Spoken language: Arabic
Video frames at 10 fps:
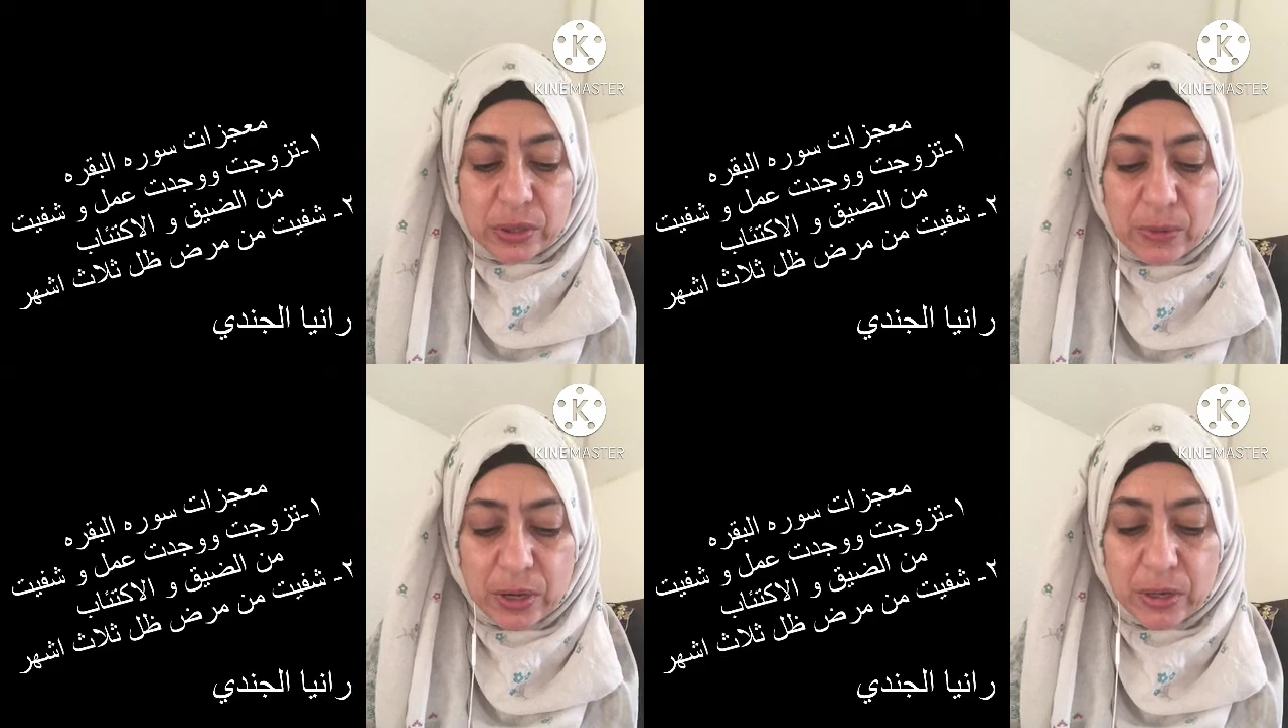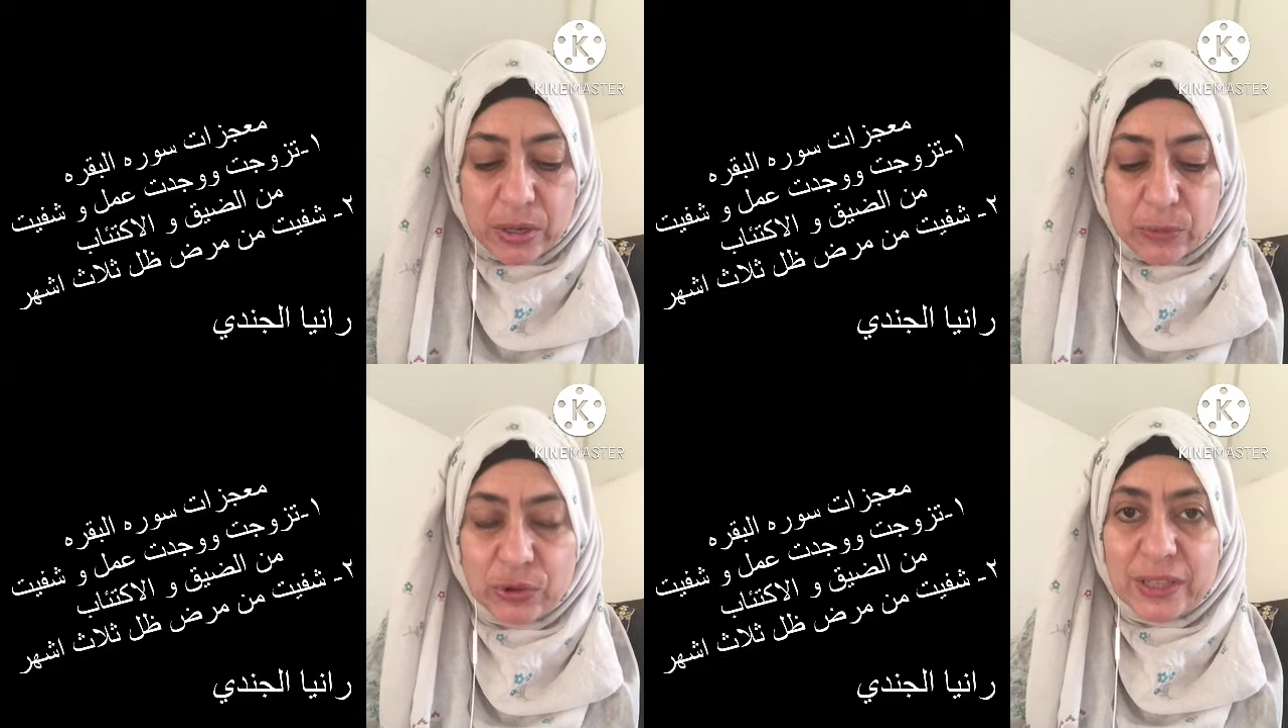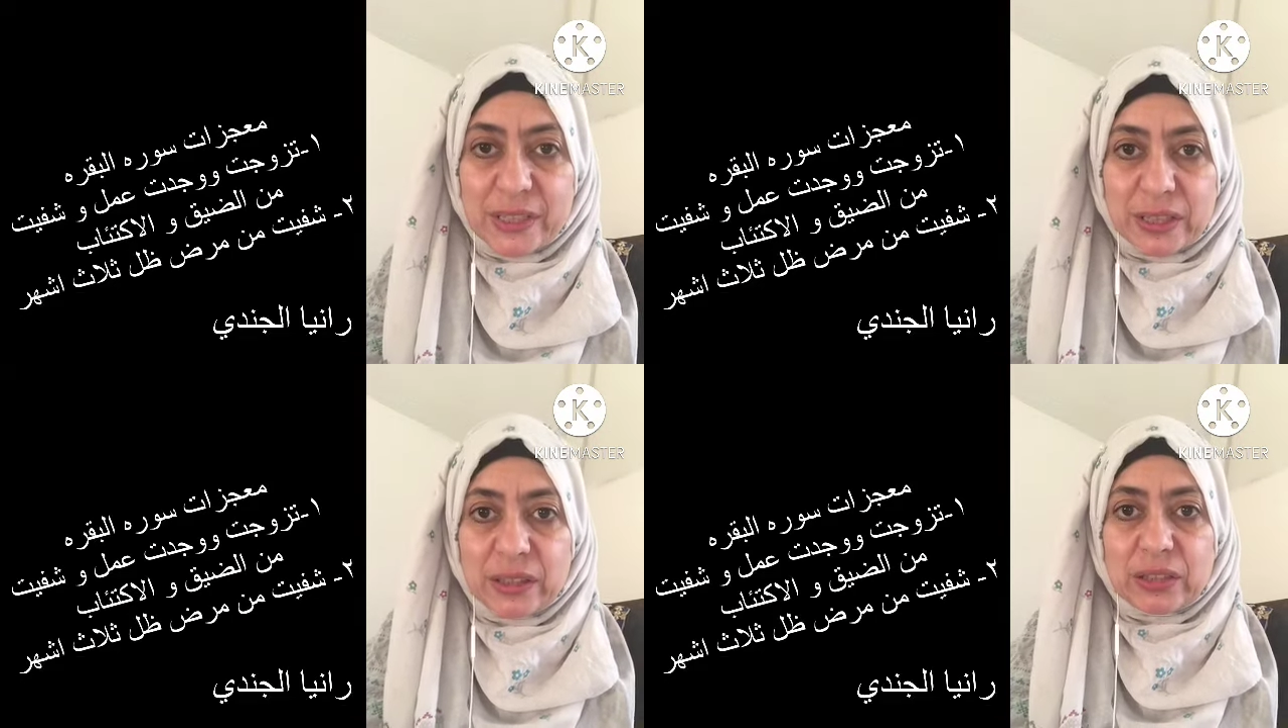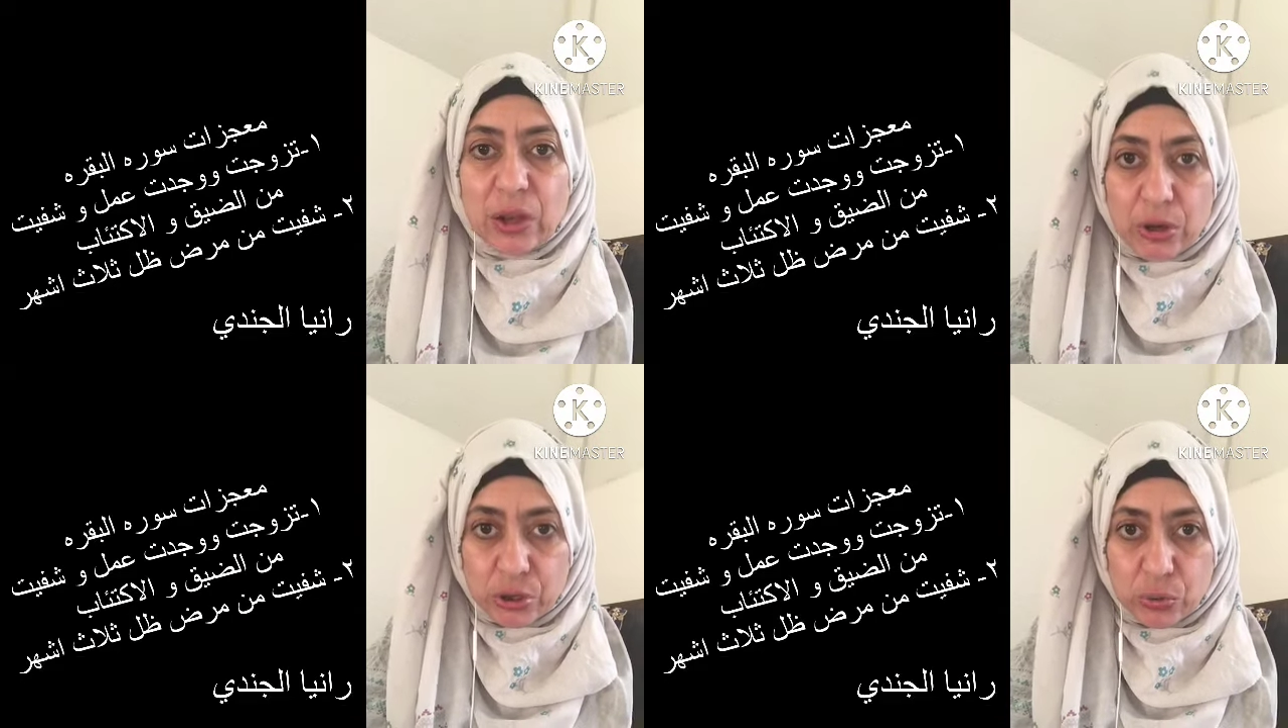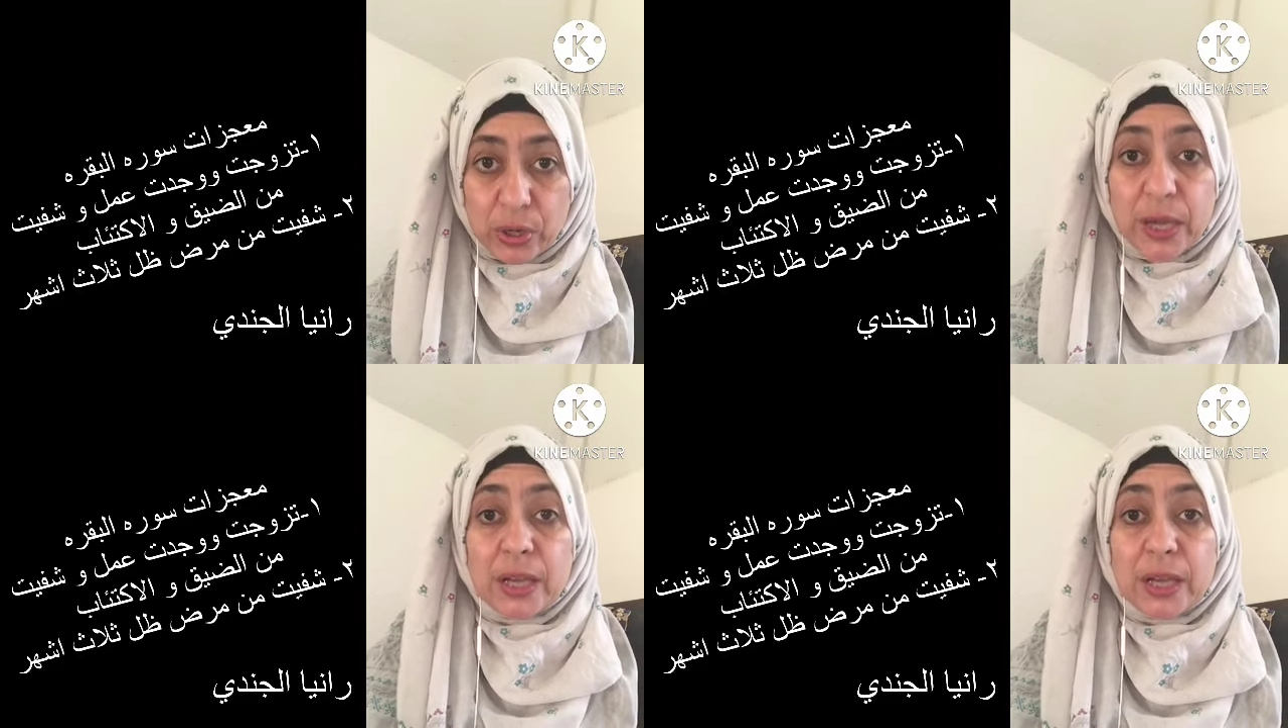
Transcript: البقره لمده ستة اشهر